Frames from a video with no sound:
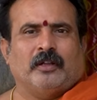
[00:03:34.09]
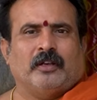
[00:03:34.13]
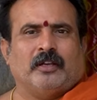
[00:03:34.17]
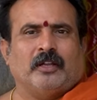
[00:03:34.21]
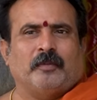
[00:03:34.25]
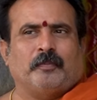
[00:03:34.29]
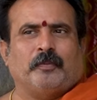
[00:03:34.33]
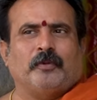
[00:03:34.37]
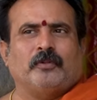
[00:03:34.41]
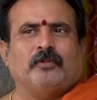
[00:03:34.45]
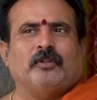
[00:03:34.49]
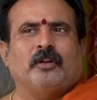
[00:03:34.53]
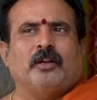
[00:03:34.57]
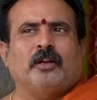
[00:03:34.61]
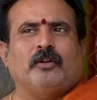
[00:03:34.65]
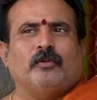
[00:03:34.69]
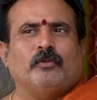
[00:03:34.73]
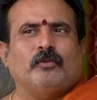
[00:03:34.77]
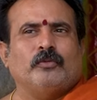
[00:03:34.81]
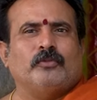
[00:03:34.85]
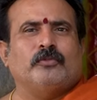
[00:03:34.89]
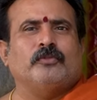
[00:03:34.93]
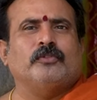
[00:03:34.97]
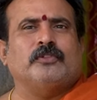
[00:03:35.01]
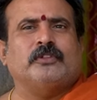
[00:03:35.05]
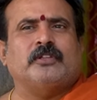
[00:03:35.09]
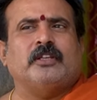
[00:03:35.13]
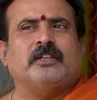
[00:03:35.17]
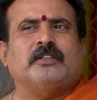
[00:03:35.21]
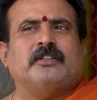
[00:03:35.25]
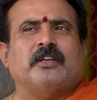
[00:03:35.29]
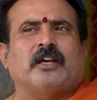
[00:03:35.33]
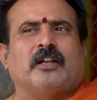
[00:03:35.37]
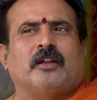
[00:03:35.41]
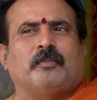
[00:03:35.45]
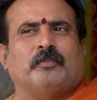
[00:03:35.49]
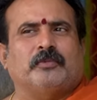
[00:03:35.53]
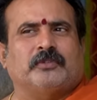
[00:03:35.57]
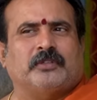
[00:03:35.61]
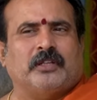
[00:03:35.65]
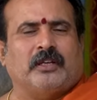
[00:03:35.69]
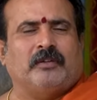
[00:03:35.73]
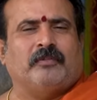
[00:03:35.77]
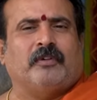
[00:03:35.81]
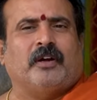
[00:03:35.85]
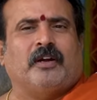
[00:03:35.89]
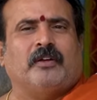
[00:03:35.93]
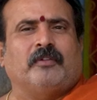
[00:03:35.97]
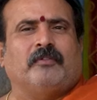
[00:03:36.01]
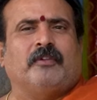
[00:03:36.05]
రేపొద్దున నువ్వు చూస్తే చాలా
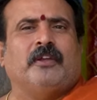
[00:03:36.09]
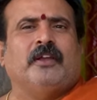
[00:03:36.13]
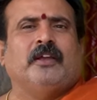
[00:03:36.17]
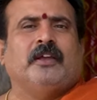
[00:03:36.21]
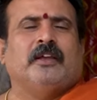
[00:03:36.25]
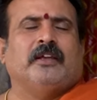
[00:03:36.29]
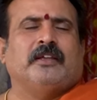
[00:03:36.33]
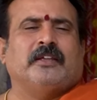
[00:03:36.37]
ముసలివాడివి